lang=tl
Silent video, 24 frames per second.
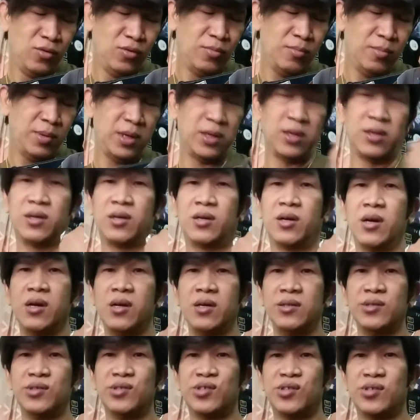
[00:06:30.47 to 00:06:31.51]
oh my
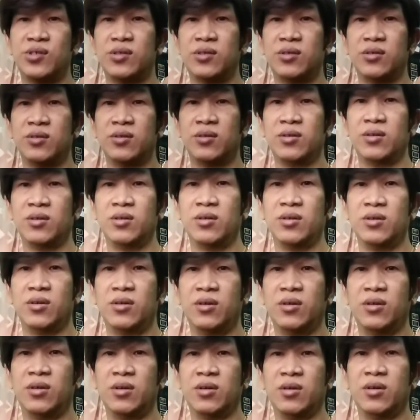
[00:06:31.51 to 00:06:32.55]
gosh.
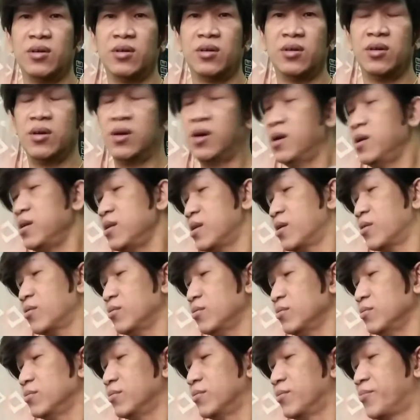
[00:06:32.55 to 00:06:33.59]
Ay, no.
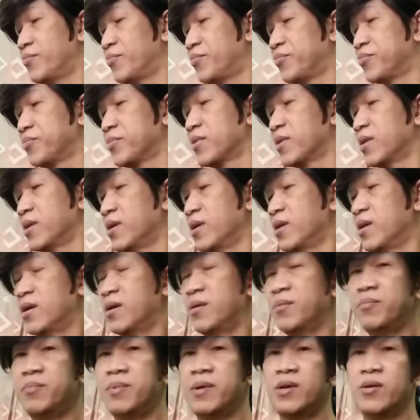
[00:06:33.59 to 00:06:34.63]

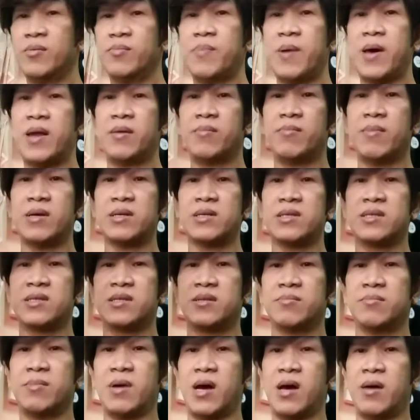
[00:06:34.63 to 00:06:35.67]
Pero parang
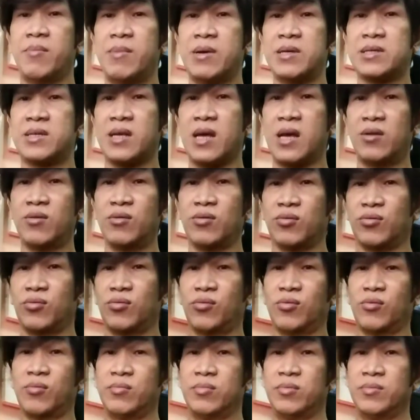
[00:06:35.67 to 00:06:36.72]
mas, mas, mas ano
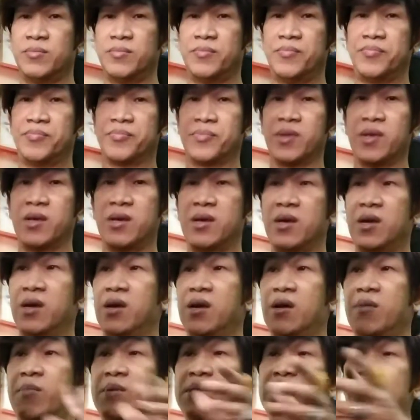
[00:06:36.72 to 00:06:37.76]
to,
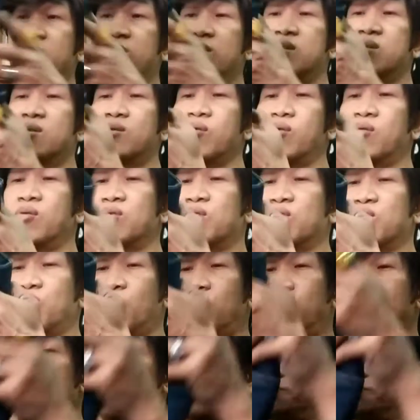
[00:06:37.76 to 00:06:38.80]
mas gusto ko to.